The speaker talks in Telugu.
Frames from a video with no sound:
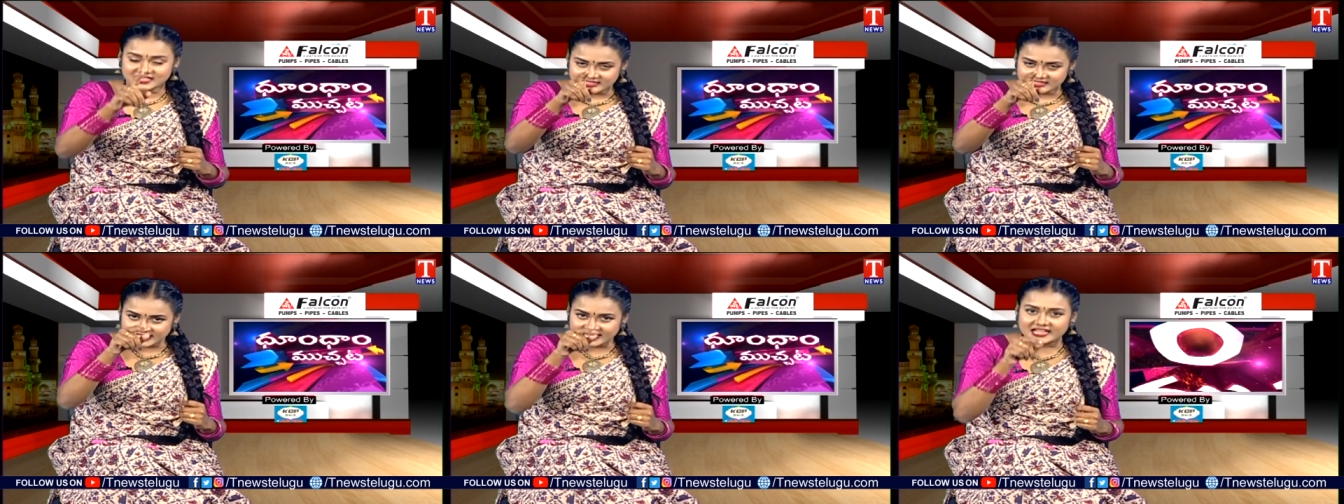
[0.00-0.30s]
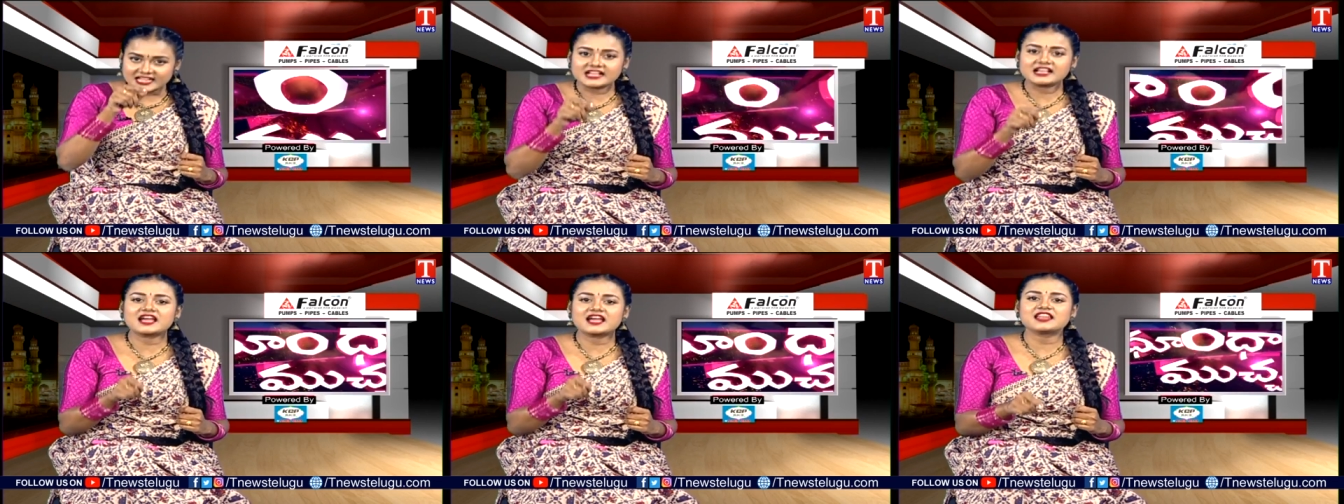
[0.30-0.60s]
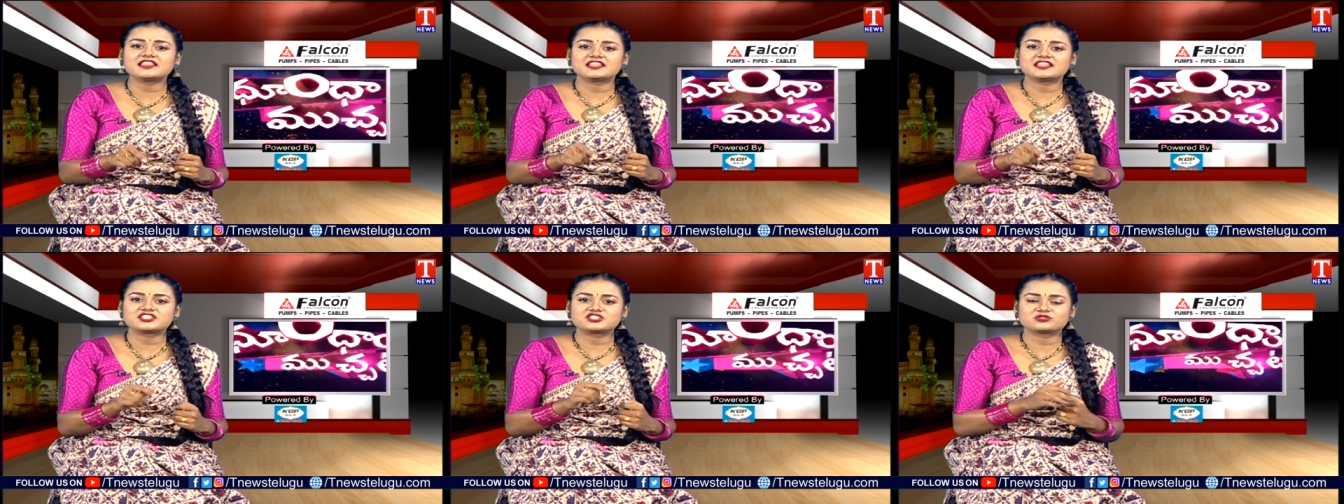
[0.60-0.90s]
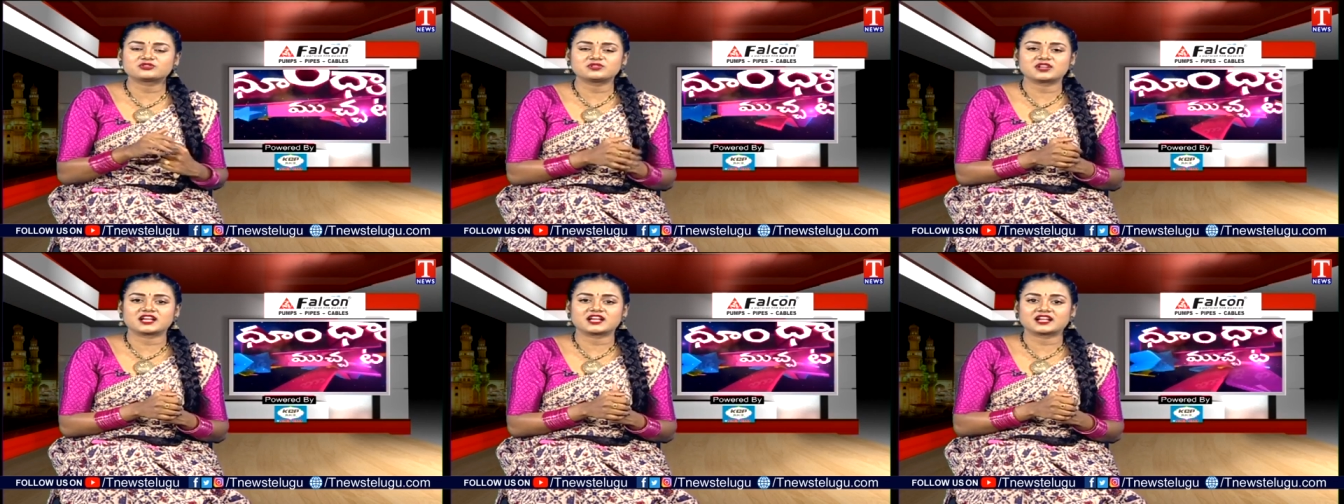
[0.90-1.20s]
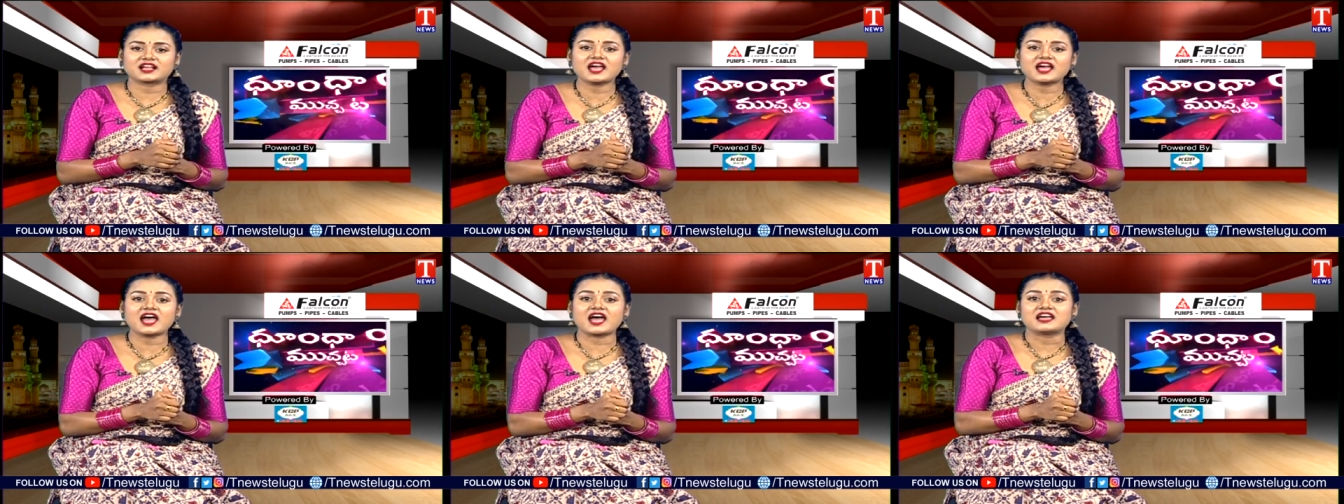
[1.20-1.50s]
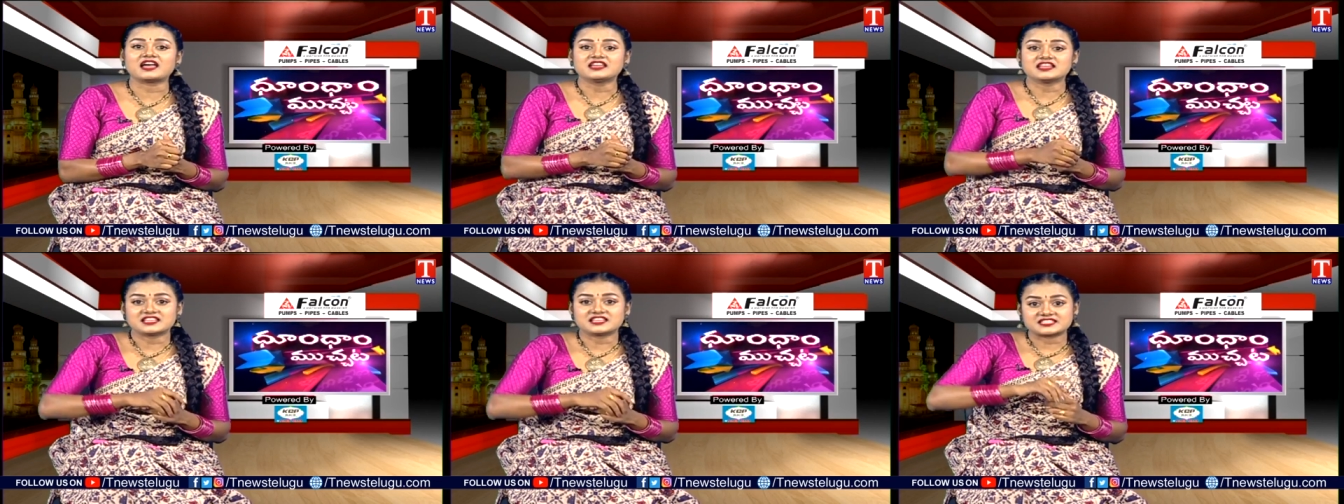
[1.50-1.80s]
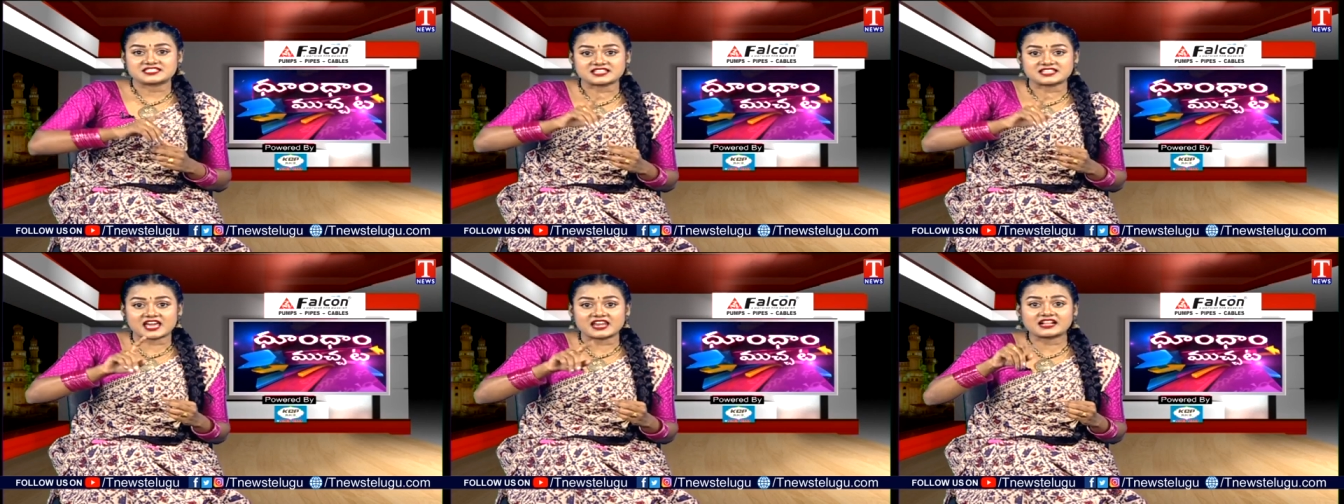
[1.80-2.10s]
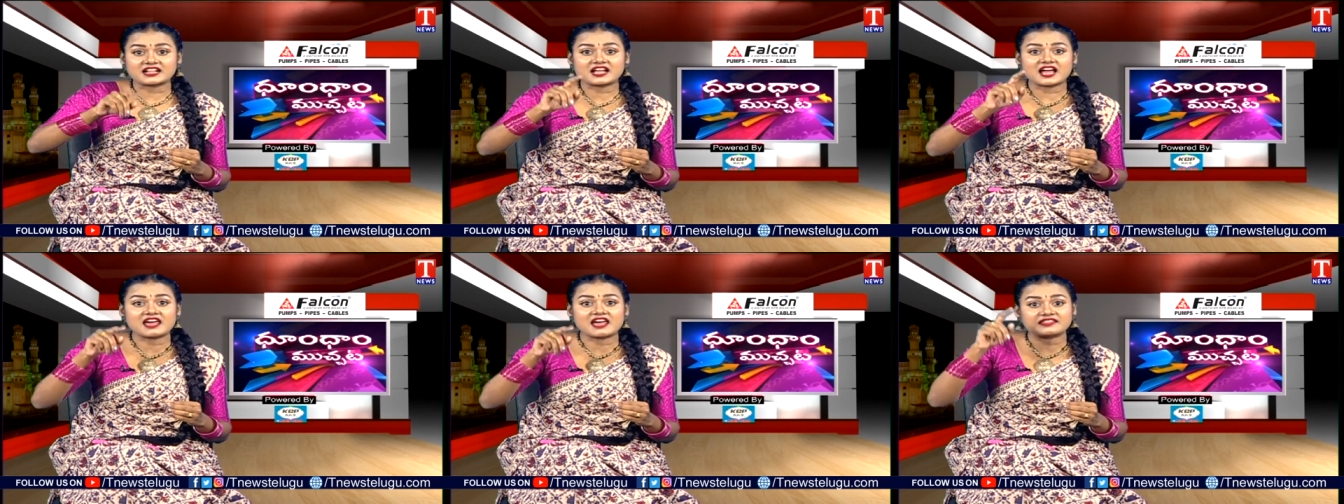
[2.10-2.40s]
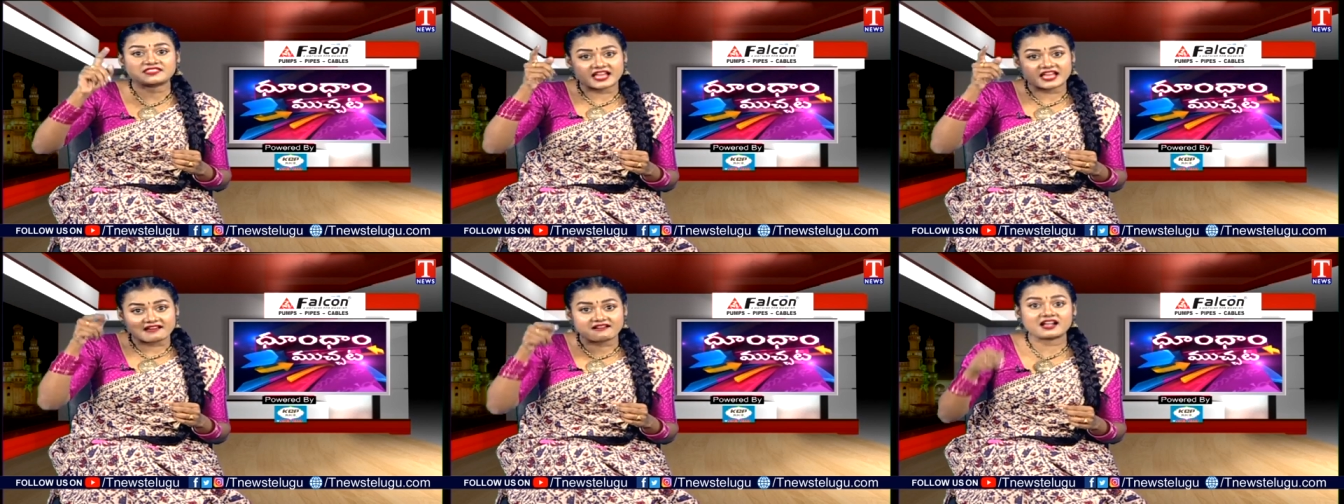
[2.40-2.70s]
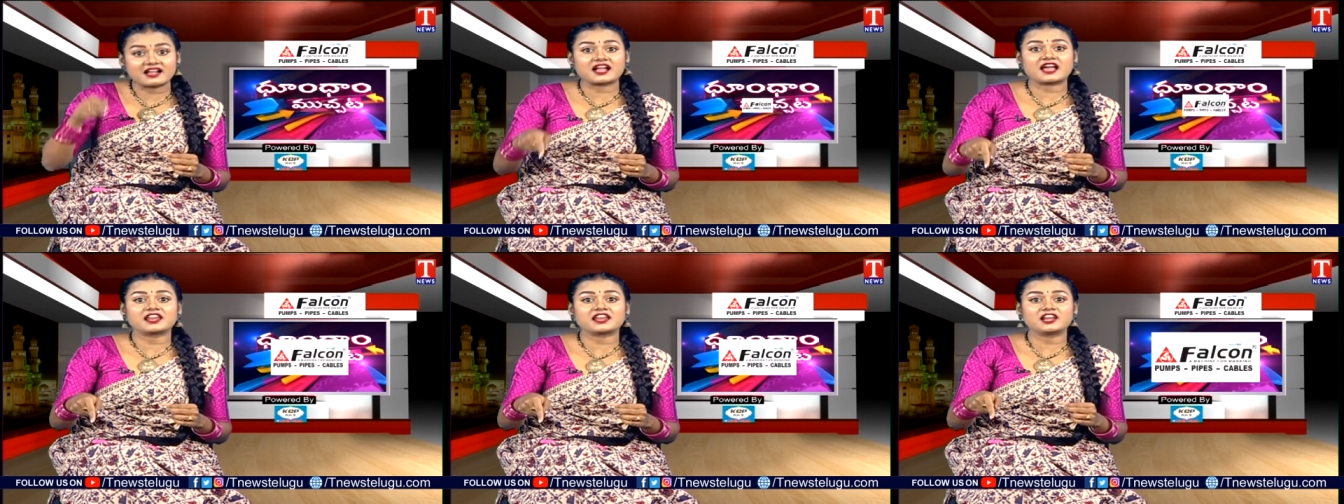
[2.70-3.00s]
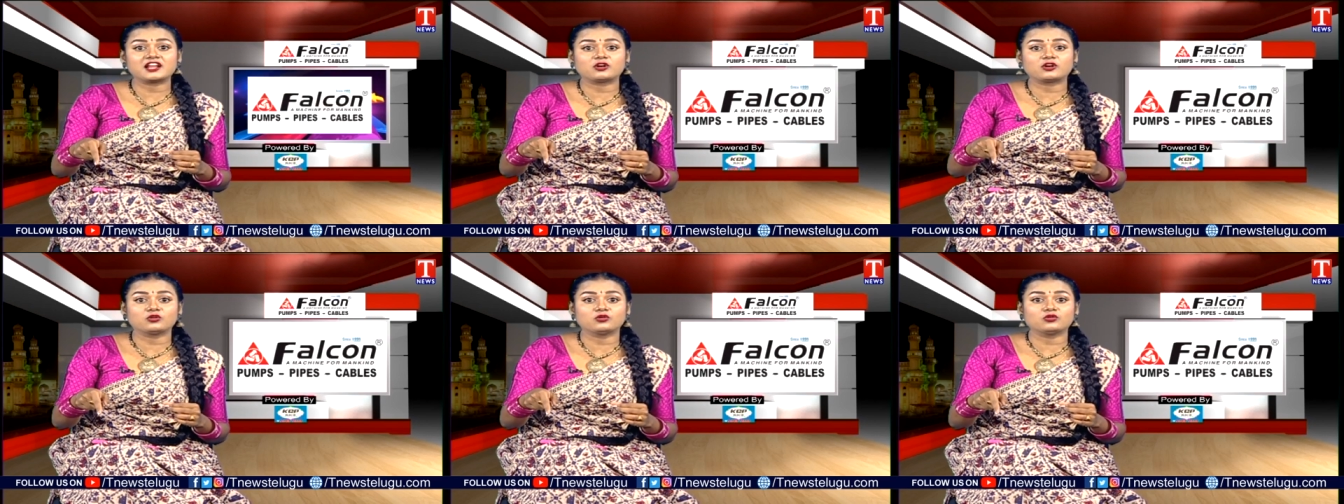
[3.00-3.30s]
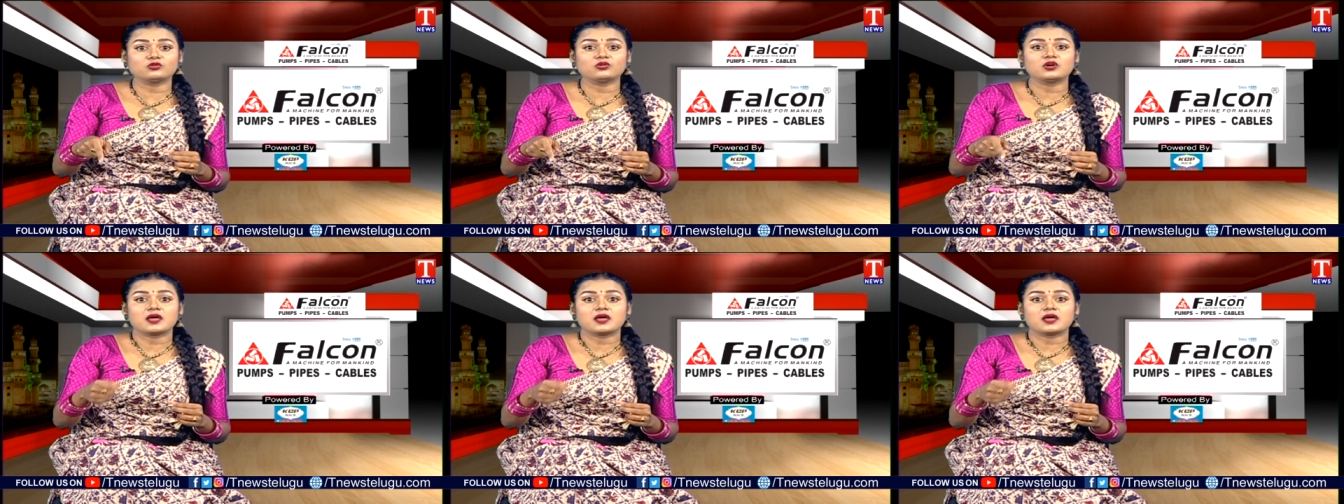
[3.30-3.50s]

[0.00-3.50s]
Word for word: తెలంగాణ తెచ్చుకున్నాక సర్కార్ దవాఖానలకు